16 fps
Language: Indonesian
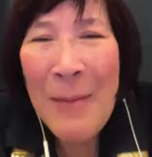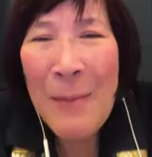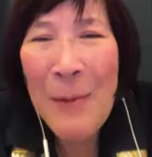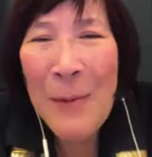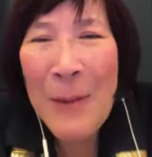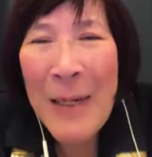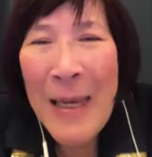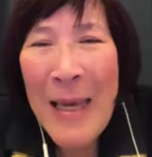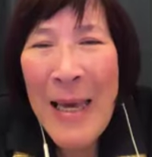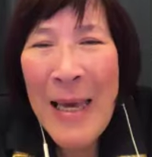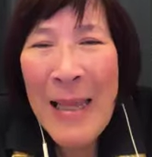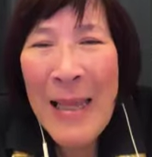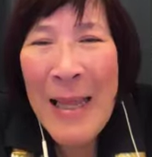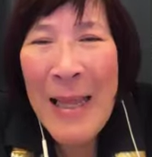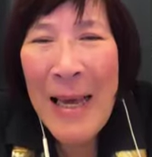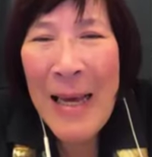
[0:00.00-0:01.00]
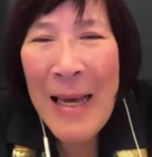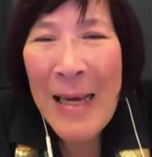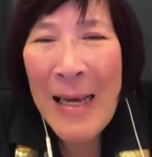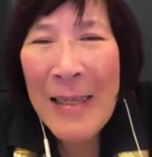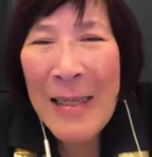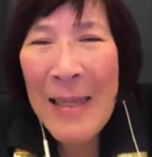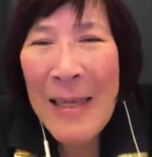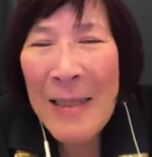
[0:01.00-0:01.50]
Bu
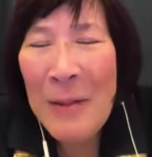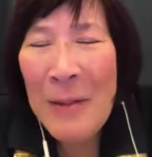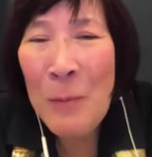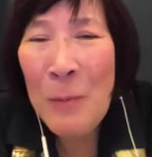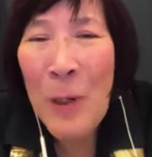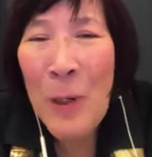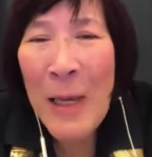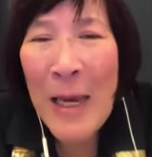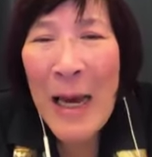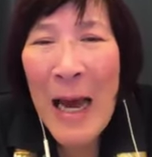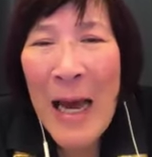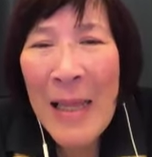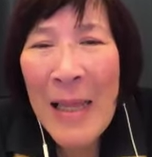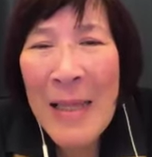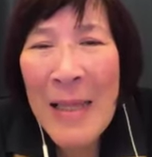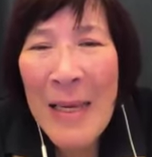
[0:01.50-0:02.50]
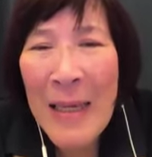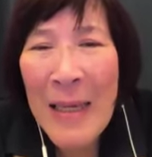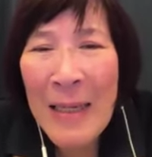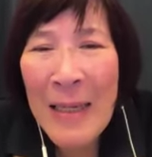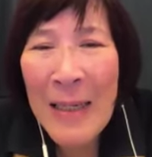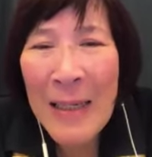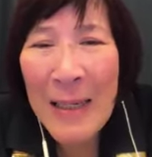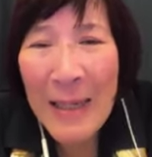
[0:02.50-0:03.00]
Regina, dan semua yang hadir
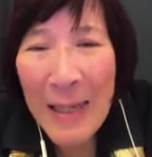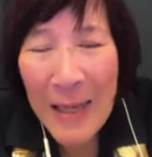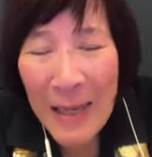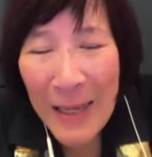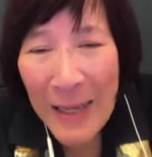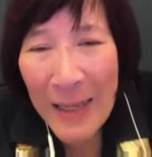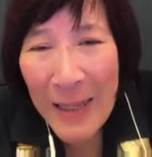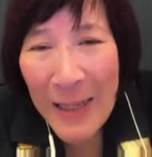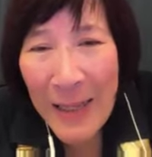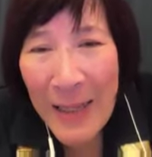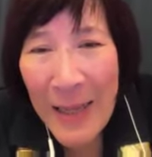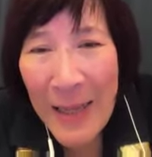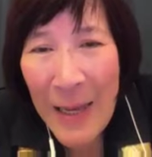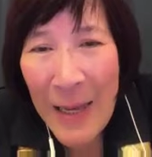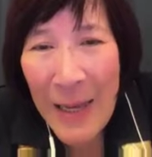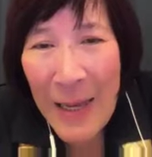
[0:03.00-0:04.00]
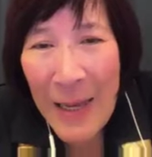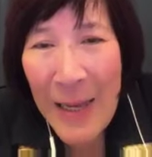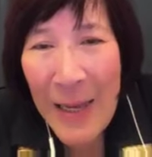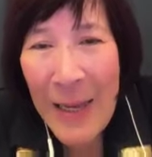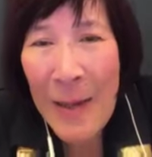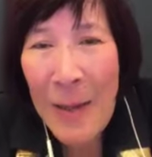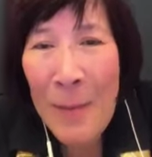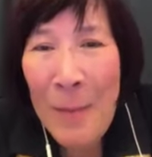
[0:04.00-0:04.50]
di
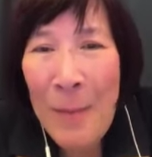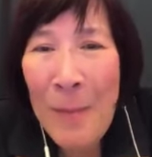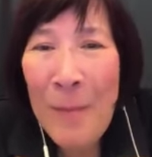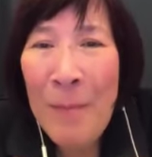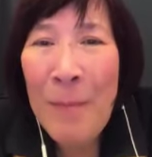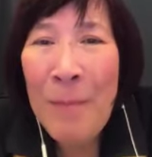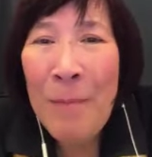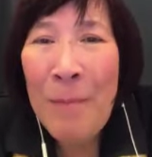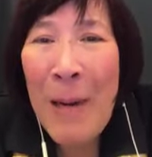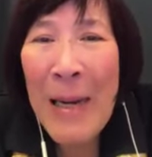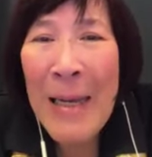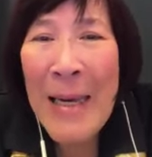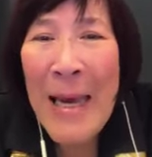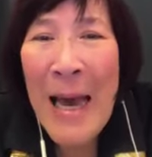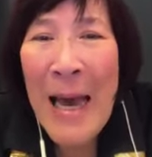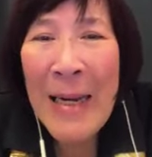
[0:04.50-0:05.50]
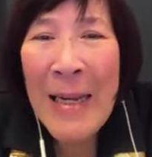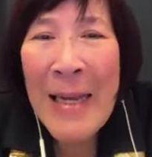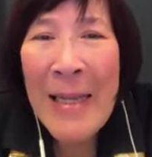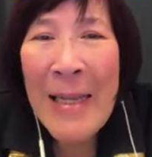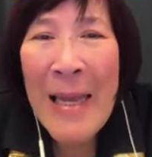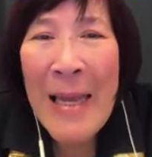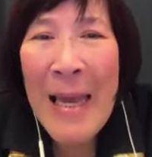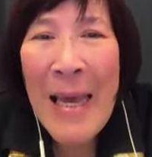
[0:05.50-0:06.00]
pagi hari
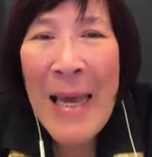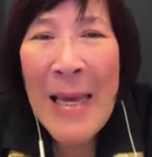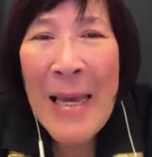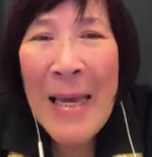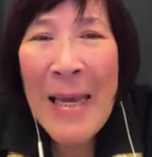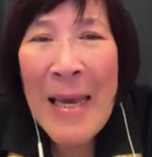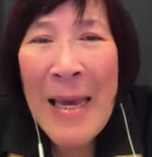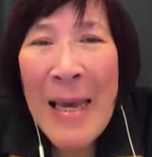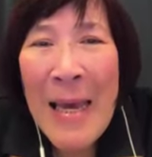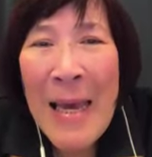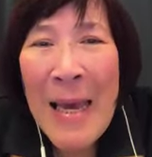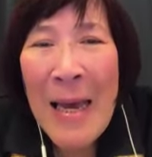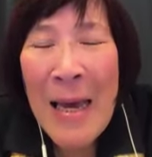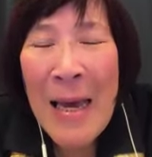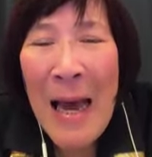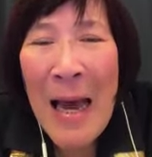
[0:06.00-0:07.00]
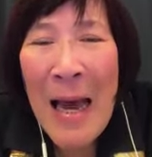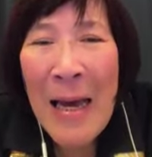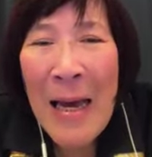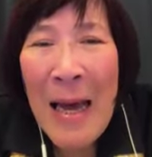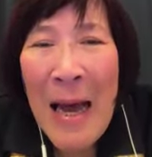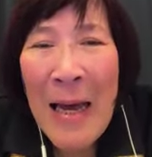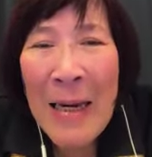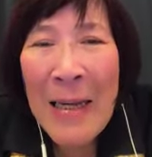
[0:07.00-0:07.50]
ini.
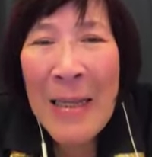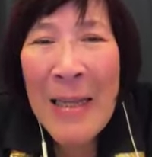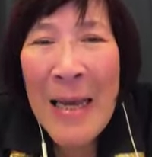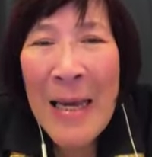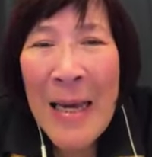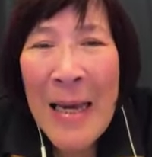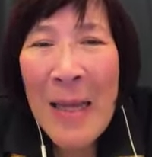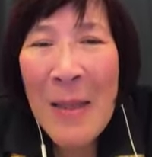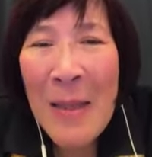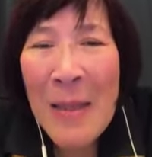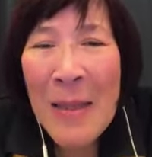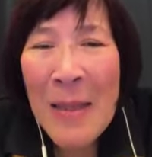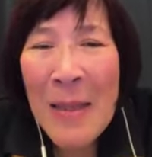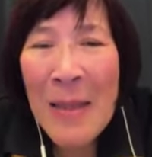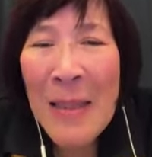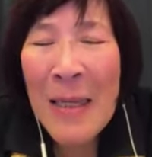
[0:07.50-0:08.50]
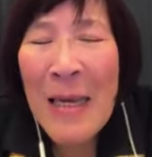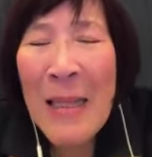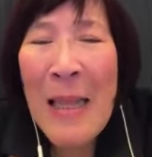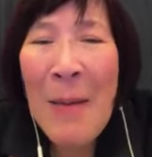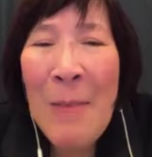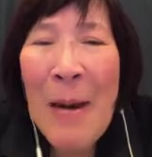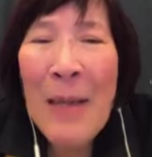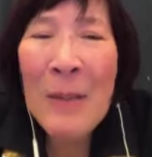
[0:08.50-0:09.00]
Hari ini
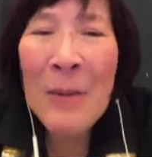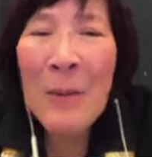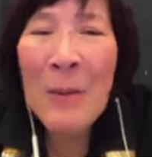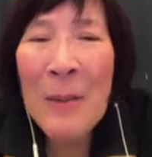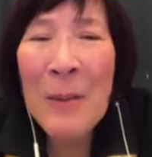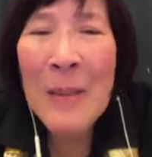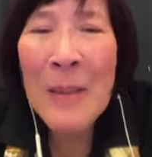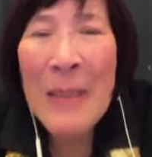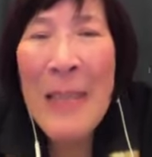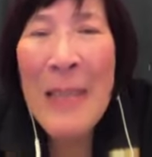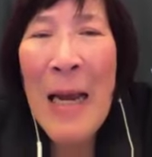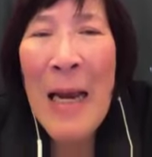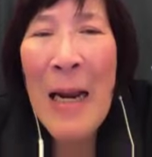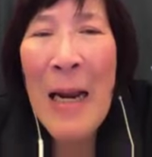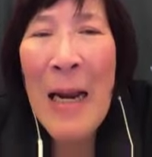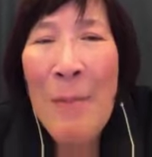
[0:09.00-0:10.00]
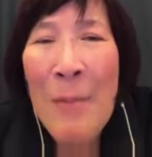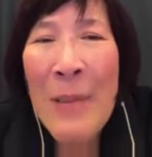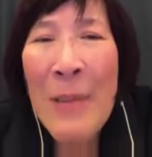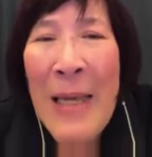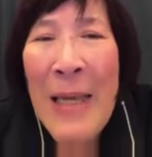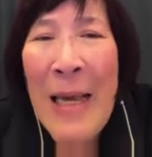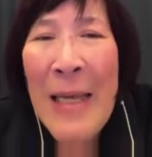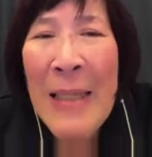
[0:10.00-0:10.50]
kita masuk ke dalam
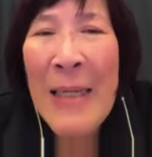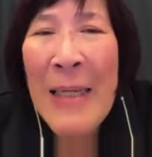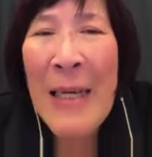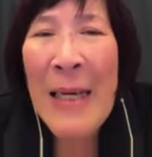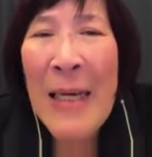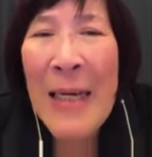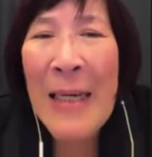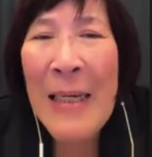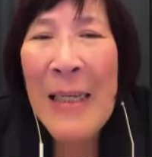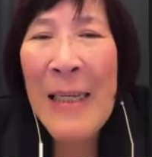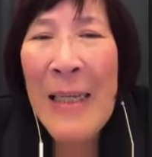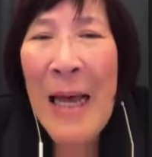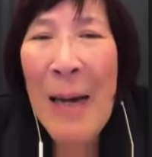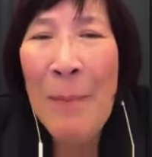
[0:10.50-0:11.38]
sesi ke-6,